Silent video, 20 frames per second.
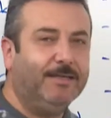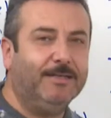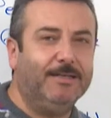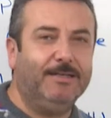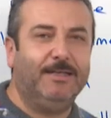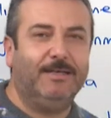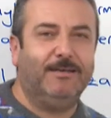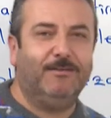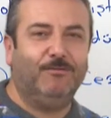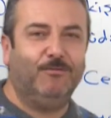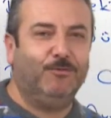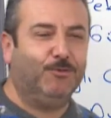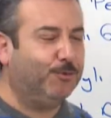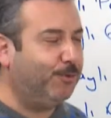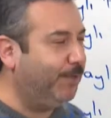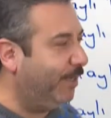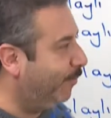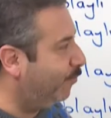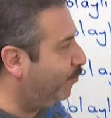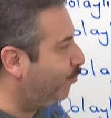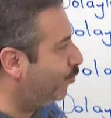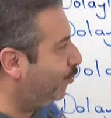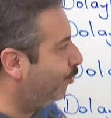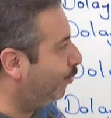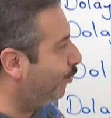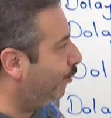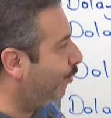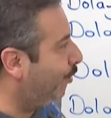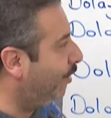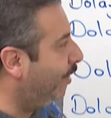yanına vurgu yapmış
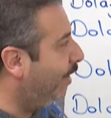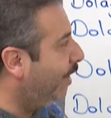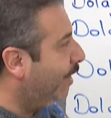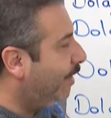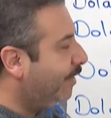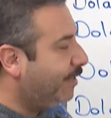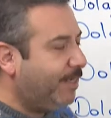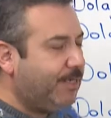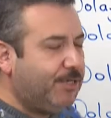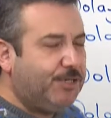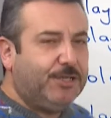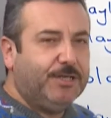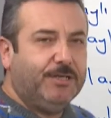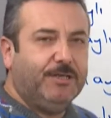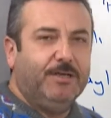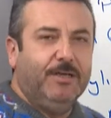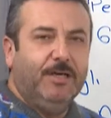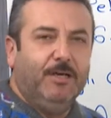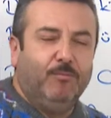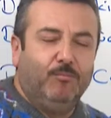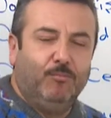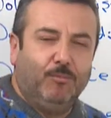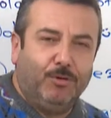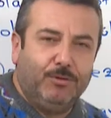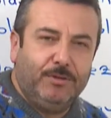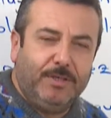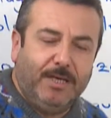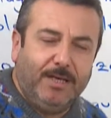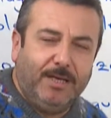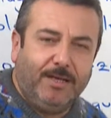oluyor. Kişi
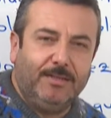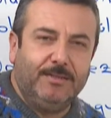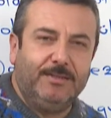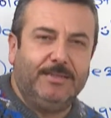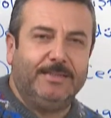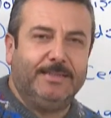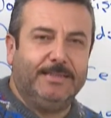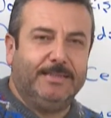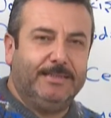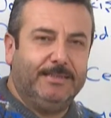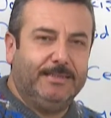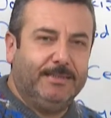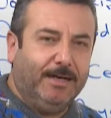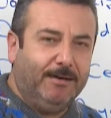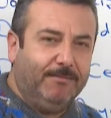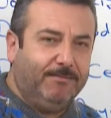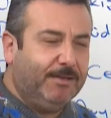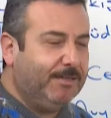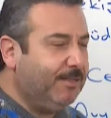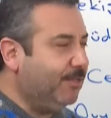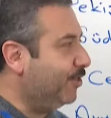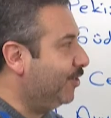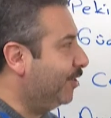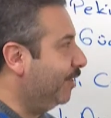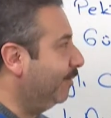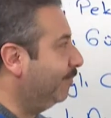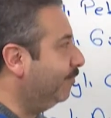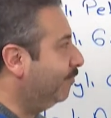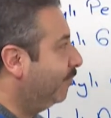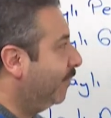model aldığı
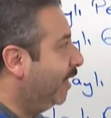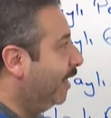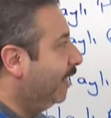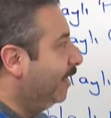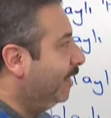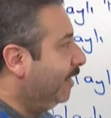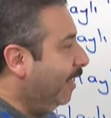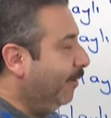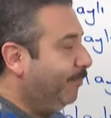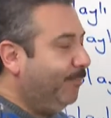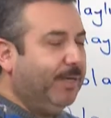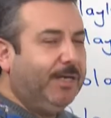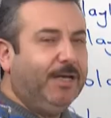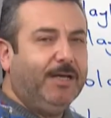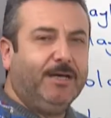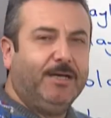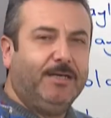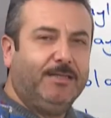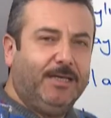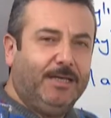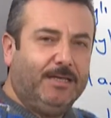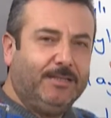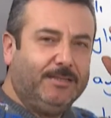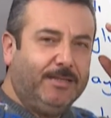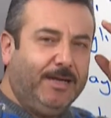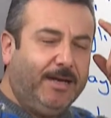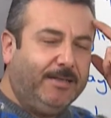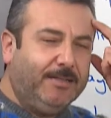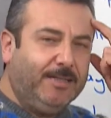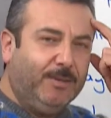davranışı yapana kadar
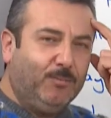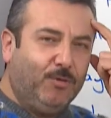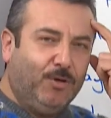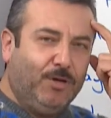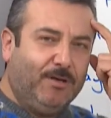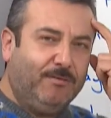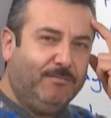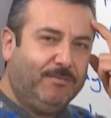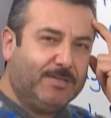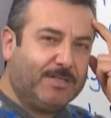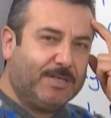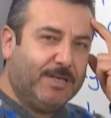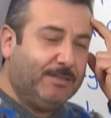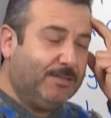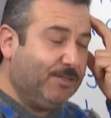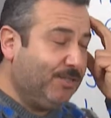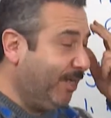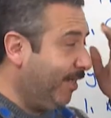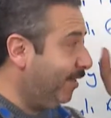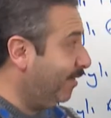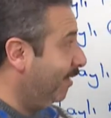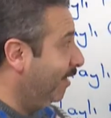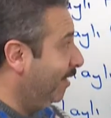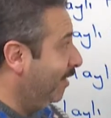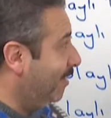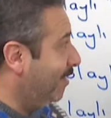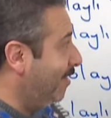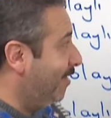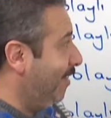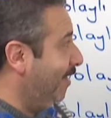nerede muhafaza edecek?
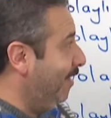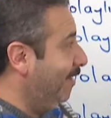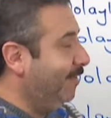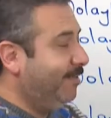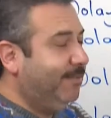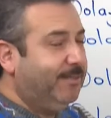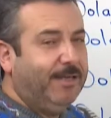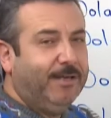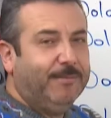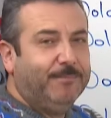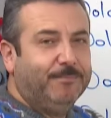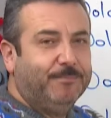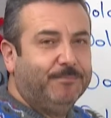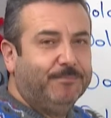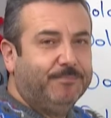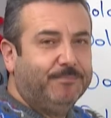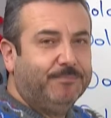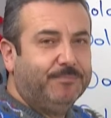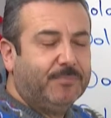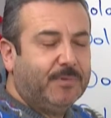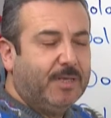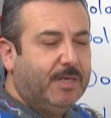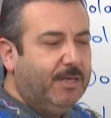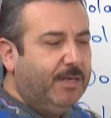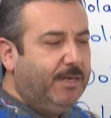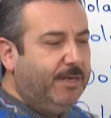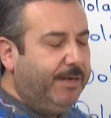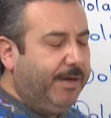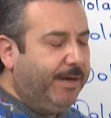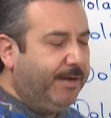Zihninde.
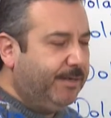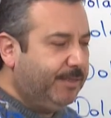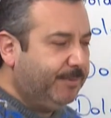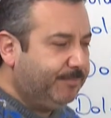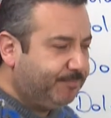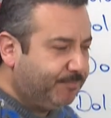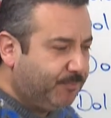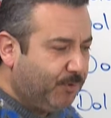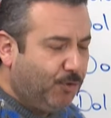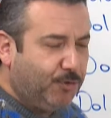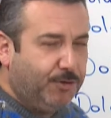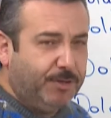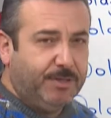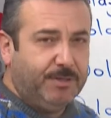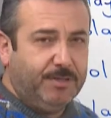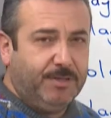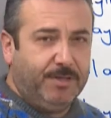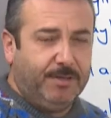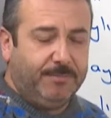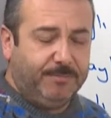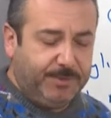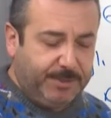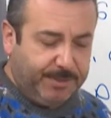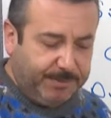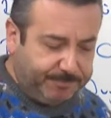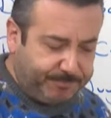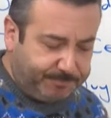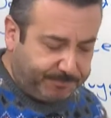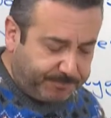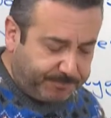Yani örneğin diyelim ki